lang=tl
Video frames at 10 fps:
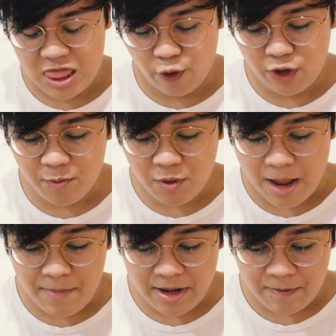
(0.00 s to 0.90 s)
The only
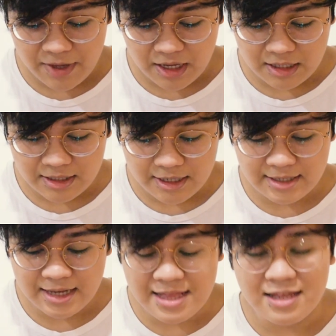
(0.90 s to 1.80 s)
problem is,
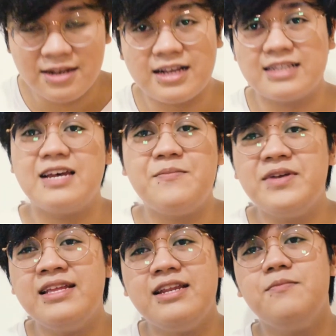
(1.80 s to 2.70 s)
kasana, kasama
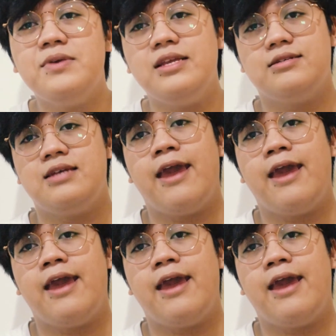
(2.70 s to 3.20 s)
na naman niya si